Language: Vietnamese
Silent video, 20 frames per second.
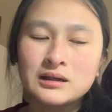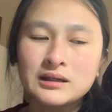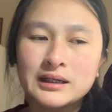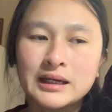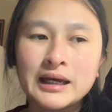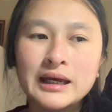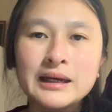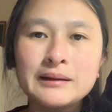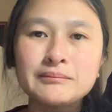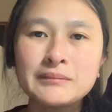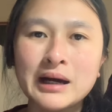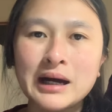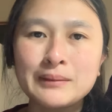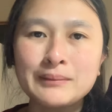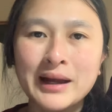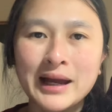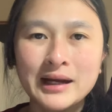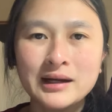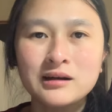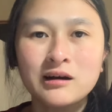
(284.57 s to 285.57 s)
khi mà
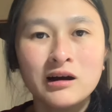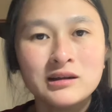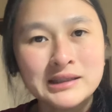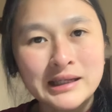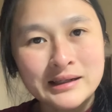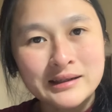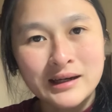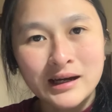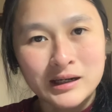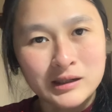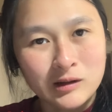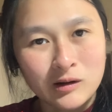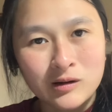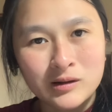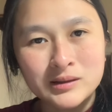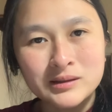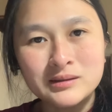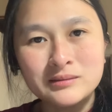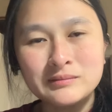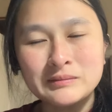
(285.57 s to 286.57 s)
bạn có tay nghề
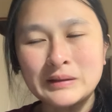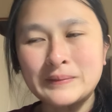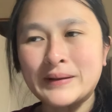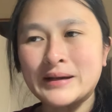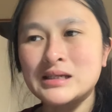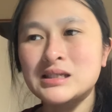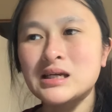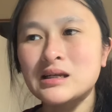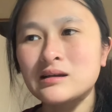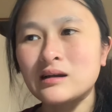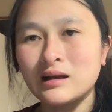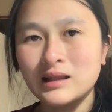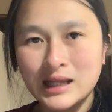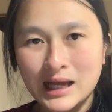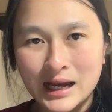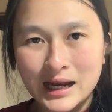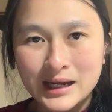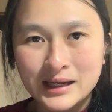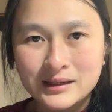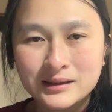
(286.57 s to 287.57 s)
rồi và bạn xin ở
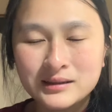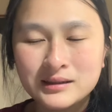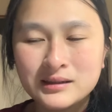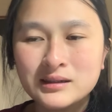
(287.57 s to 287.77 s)
lại